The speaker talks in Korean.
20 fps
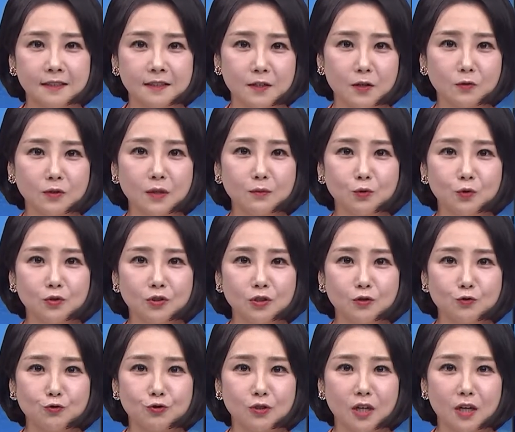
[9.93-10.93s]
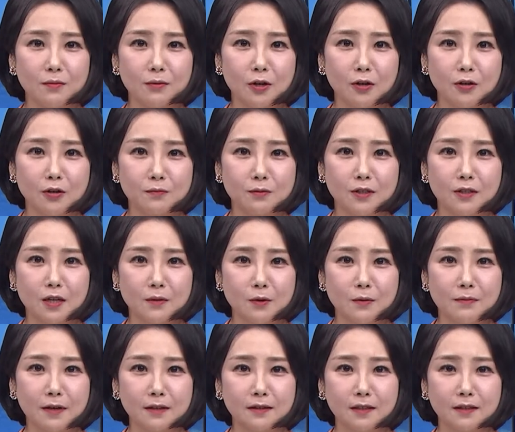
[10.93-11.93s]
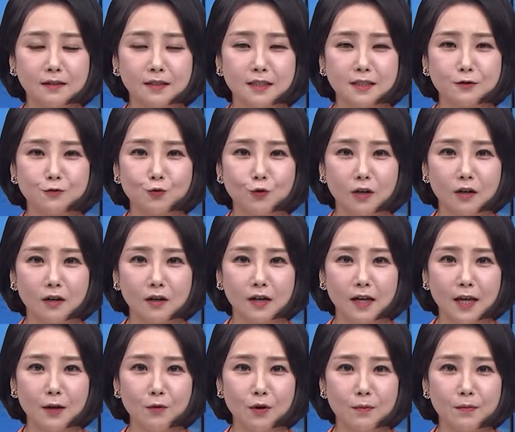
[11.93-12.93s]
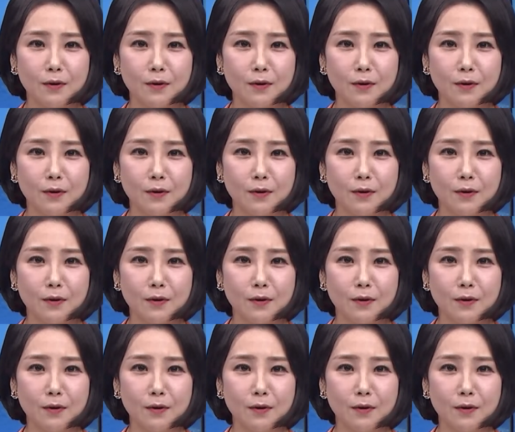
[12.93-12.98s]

경남도는 국가별 비대면 마케팅과 해외